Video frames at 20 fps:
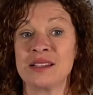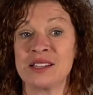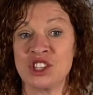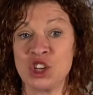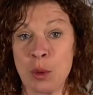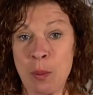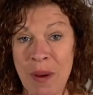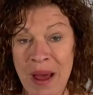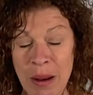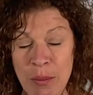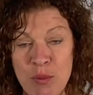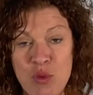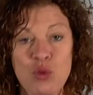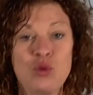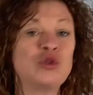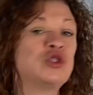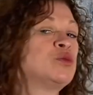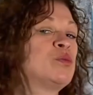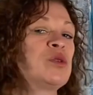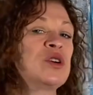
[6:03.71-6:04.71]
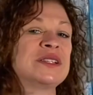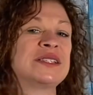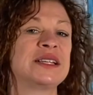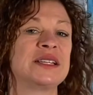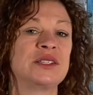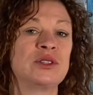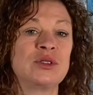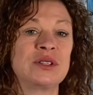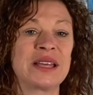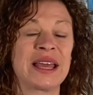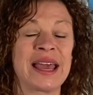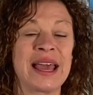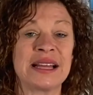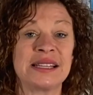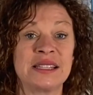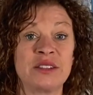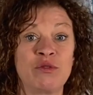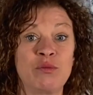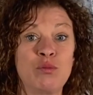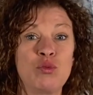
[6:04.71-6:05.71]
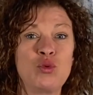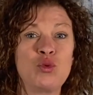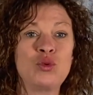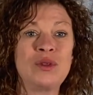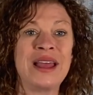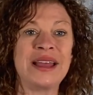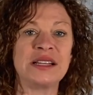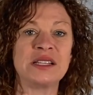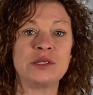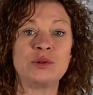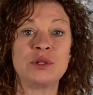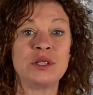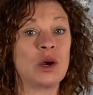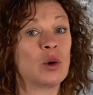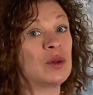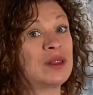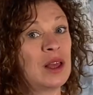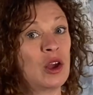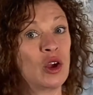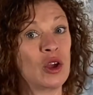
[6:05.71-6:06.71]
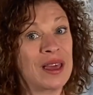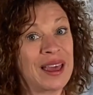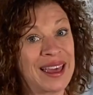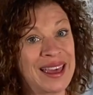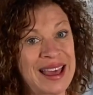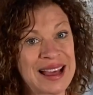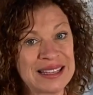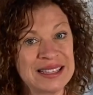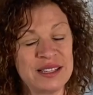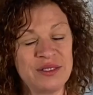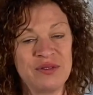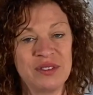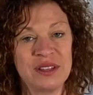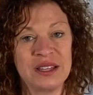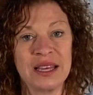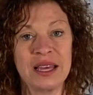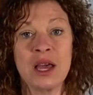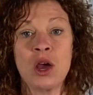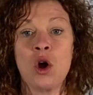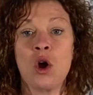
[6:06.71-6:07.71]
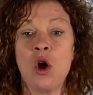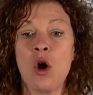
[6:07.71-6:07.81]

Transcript: Je parle beaucoup du processus créatif, beaucoup d'intuition et de créativité